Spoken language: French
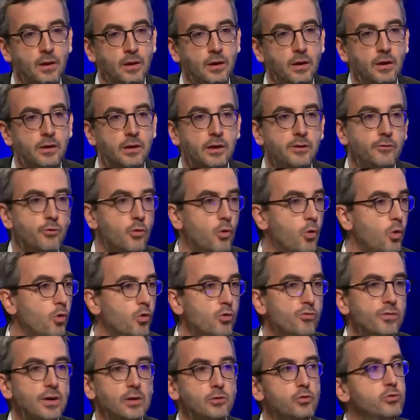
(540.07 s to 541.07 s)
et qui vont
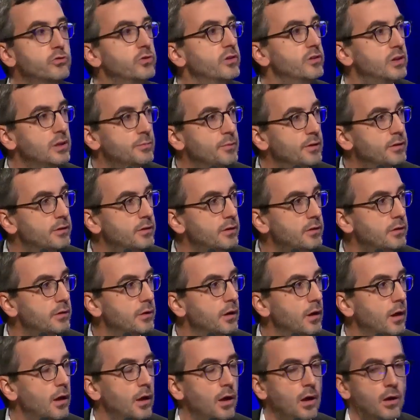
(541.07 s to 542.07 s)
recouvrir toutes ces thématiques.
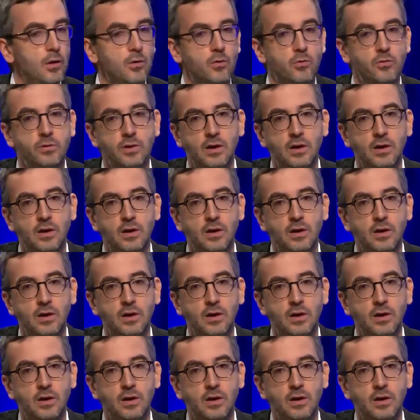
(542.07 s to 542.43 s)
On